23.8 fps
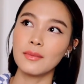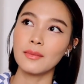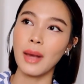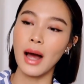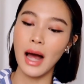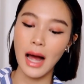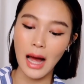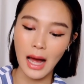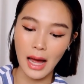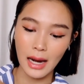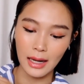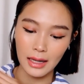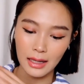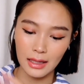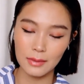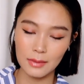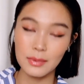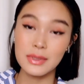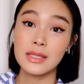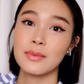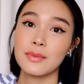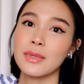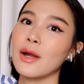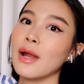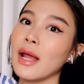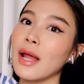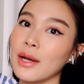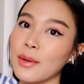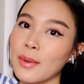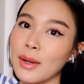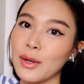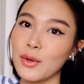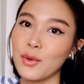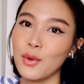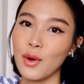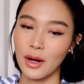1,000ซื้อมาเท่าไหร่
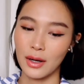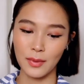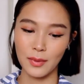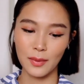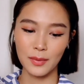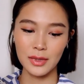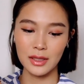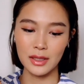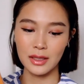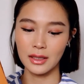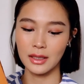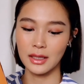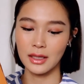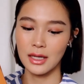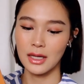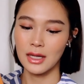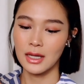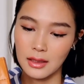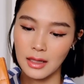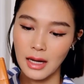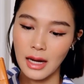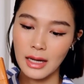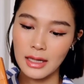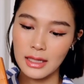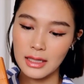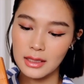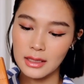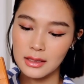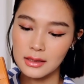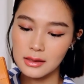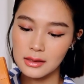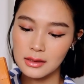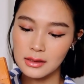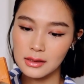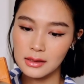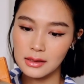เดี๋ยวดูก่อนแป๊บนึงอันนี้
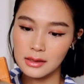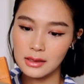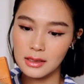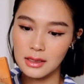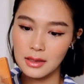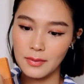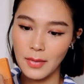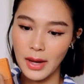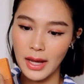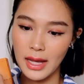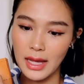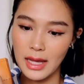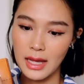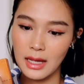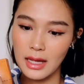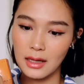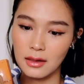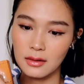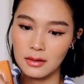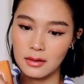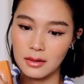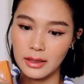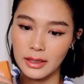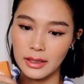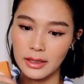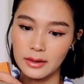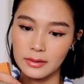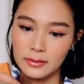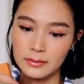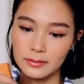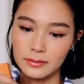คือซื้อมาเองเลย